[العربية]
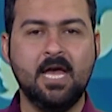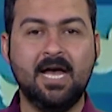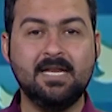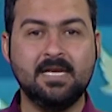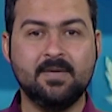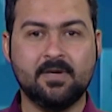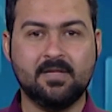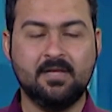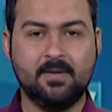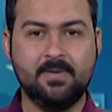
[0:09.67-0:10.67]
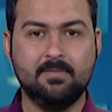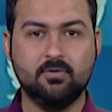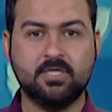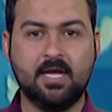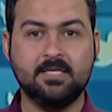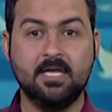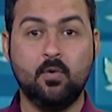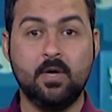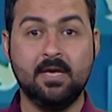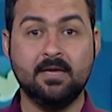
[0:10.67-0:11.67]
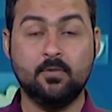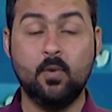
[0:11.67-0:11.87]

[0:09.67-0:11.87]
أن الإمارات العربية المتحدة وهي,